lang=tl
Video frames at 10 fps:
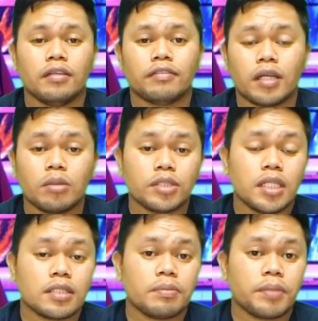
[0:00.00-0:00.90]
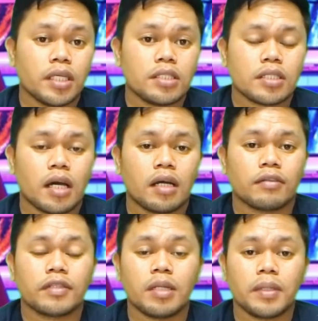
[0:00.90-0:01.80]
i-follow mo sila sa page,
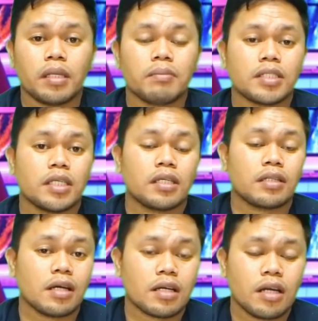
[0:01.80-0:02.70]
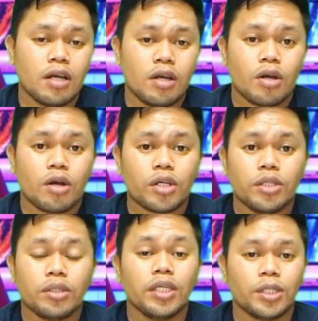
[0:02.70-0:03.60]
ang Philippine Embassy Qatar or
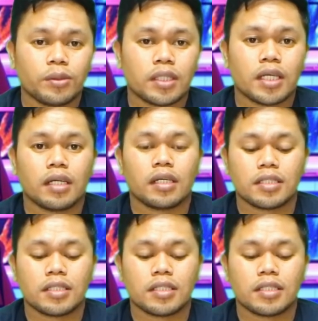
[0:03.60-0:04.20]
yung Hero Qatar.